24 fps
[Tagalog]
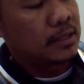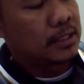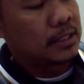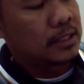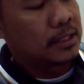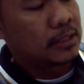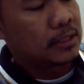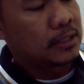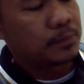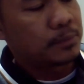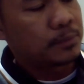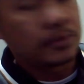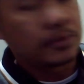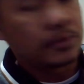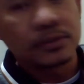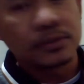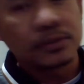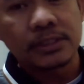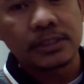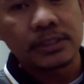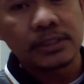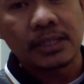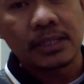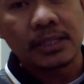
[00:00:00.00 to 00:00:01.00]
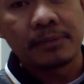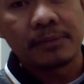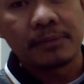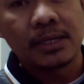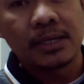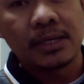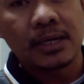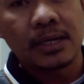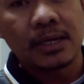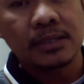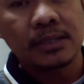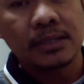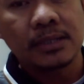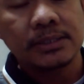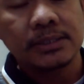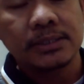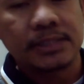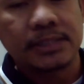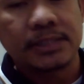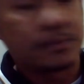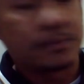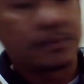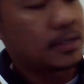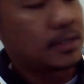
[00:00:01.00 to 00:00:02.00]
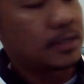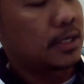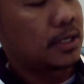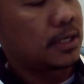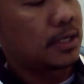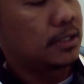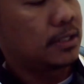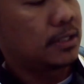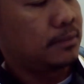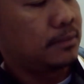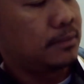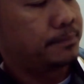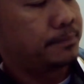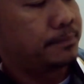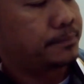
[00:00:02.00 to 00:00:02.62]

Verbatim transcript: Nandito po yung sa tabi ng SIM card.